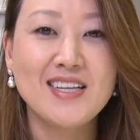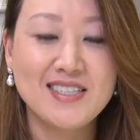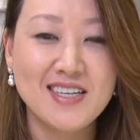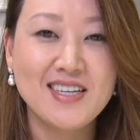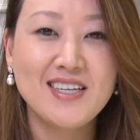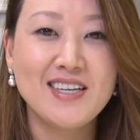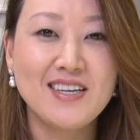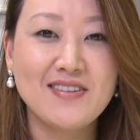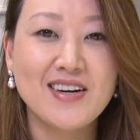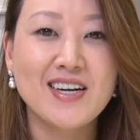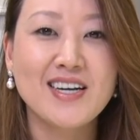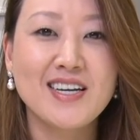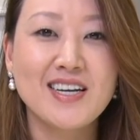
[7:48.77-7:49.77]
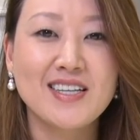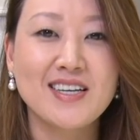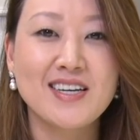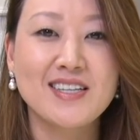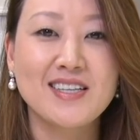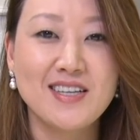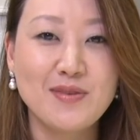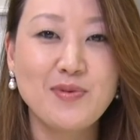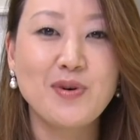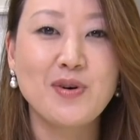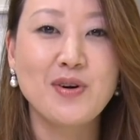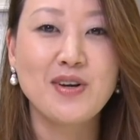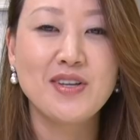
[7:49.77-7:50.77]
ぜひ若い方々に
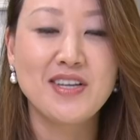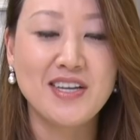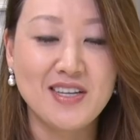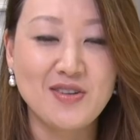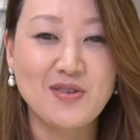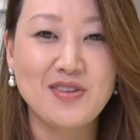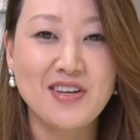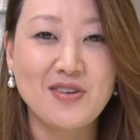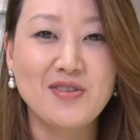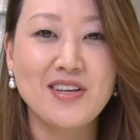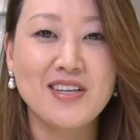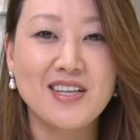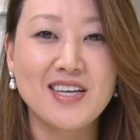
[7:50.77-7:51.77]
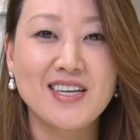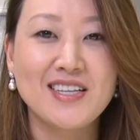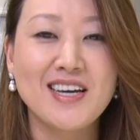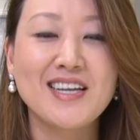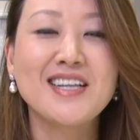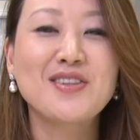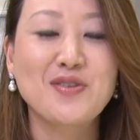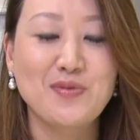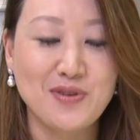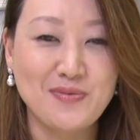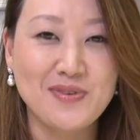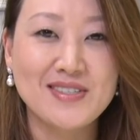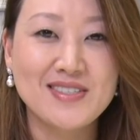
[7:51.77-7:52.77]
も手に取って読んでいただきたいなと思
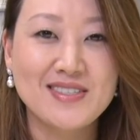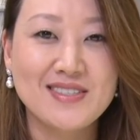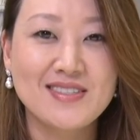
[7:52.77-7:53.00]
います